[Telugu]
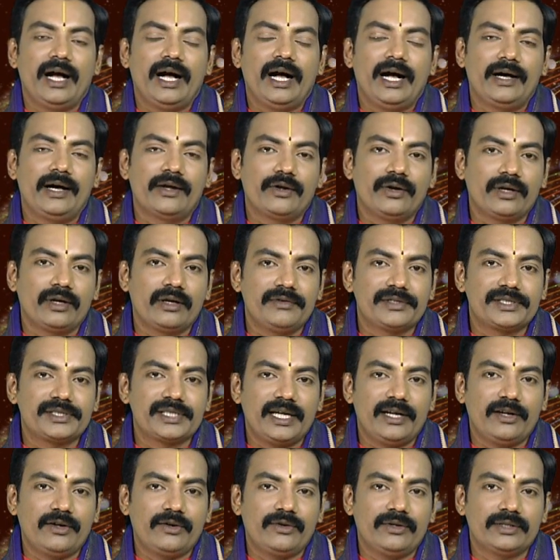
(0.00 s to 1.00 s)
ఆరోగ్య
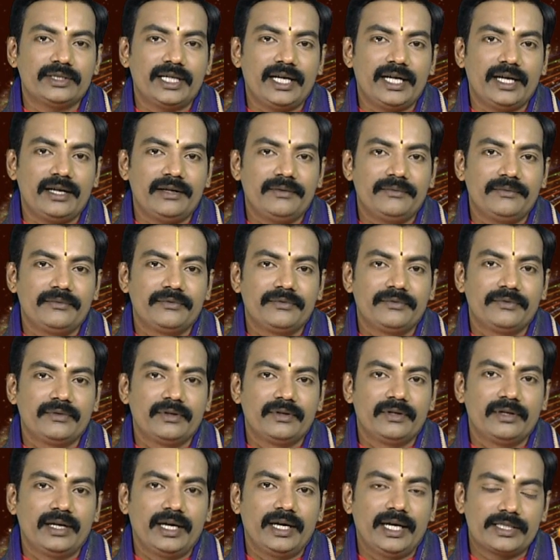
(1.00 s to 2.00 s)
విషయాల్లో కొంత
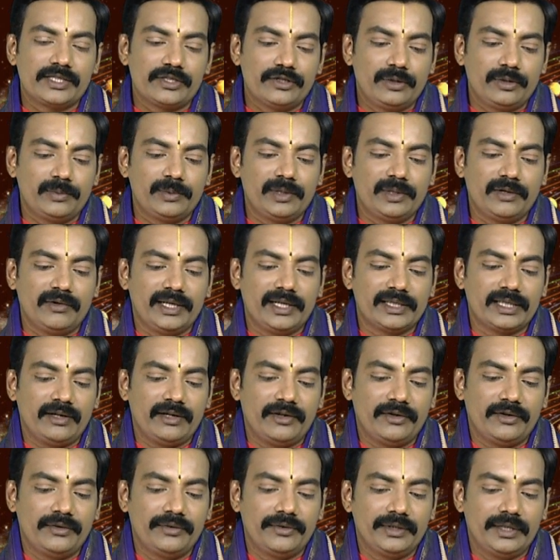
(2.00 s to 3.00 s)
అసంతృప్తి
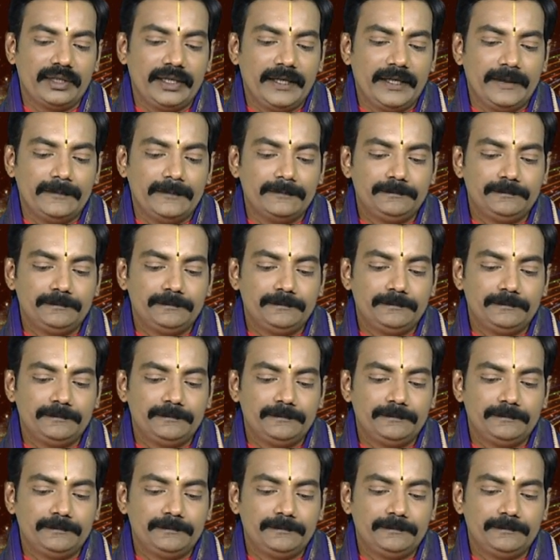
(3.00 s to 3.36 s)
వాతావరణం ఉంటుంది